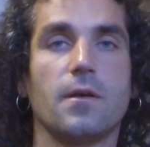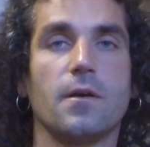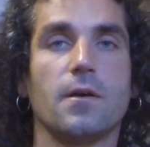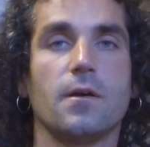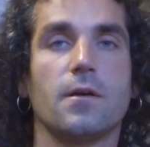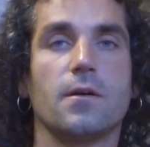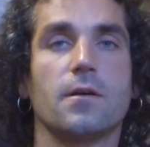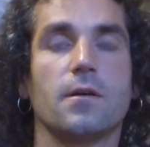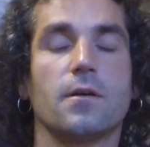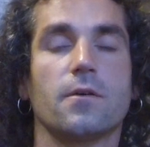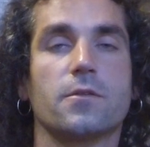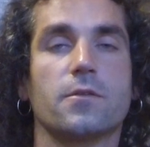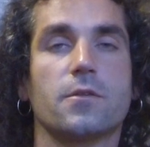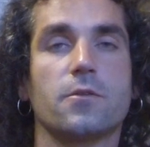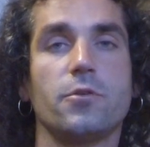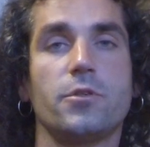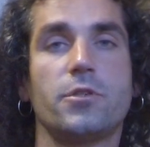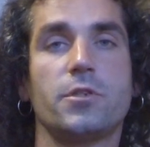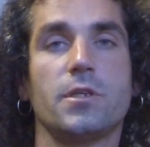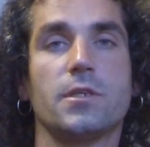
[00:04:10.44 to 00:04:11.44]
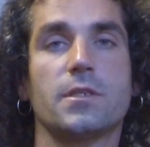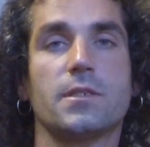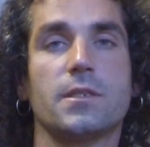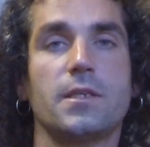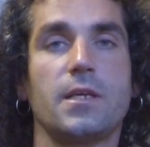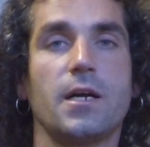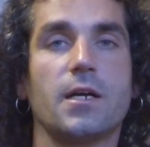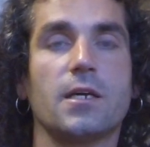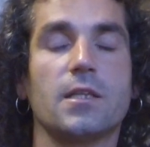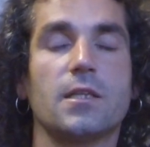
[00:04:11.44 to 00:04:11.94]
А, в случае с
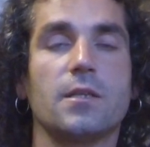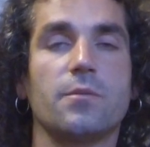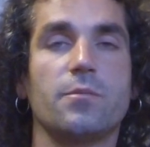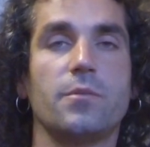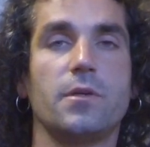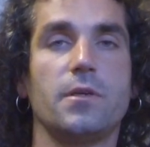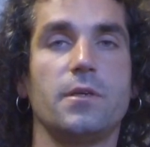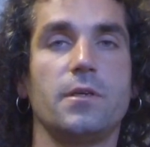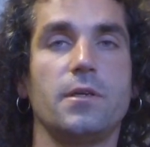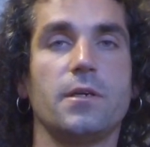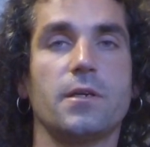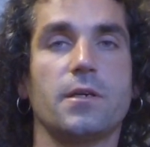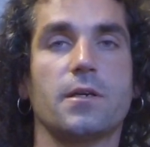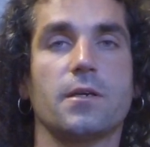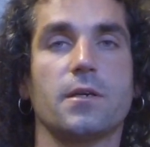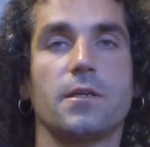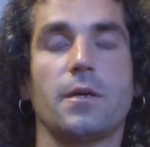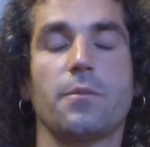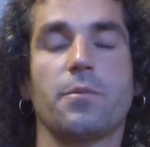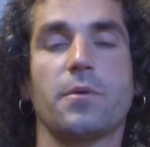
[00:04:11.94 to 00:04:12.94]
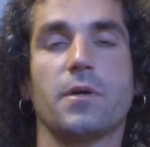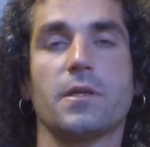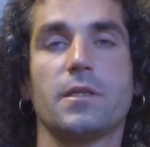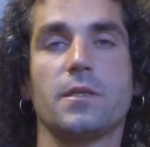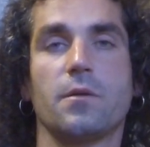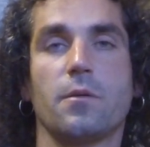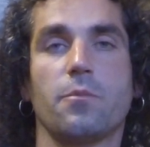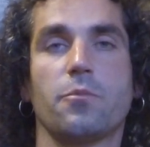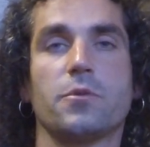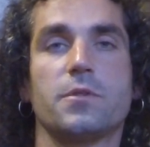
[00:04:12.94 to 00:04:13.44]
ягодами их
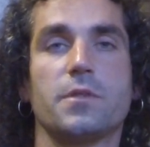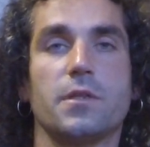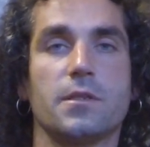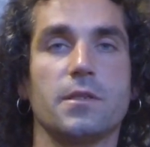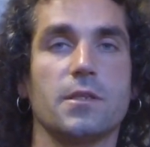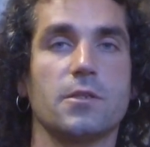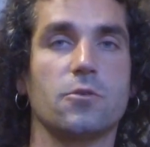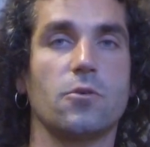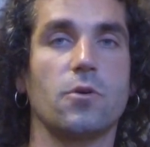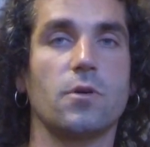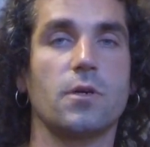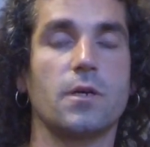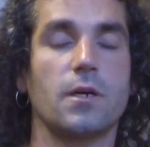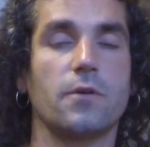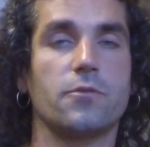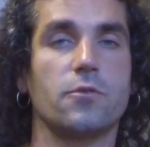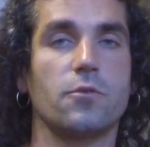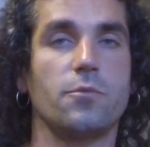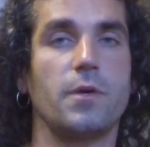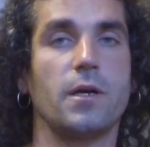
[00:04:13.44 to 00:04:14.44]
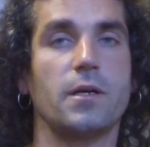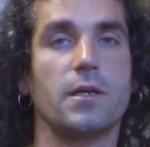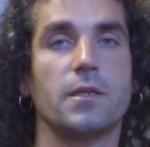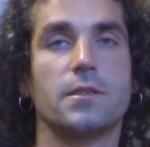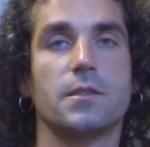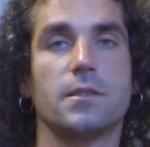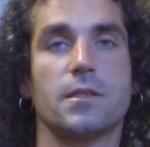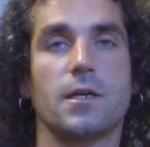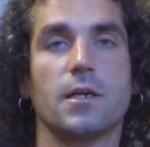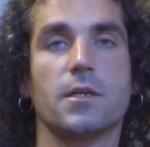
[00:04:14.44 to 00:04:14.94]
необходимо пустить на сок, а всю
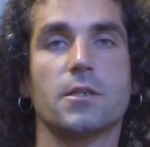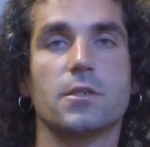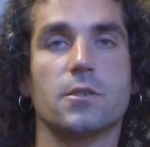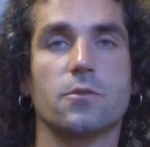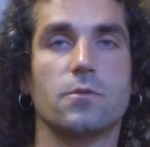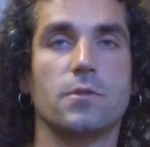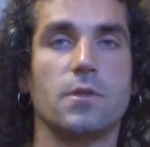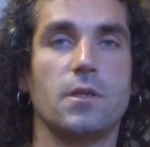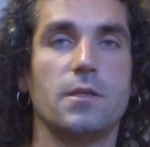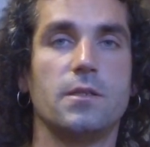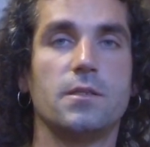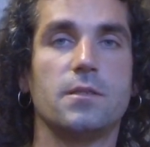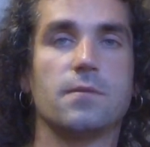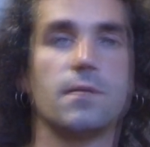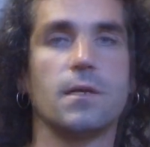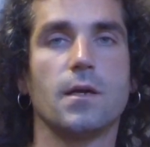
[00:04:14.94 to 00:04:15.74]
мякоть также удалить.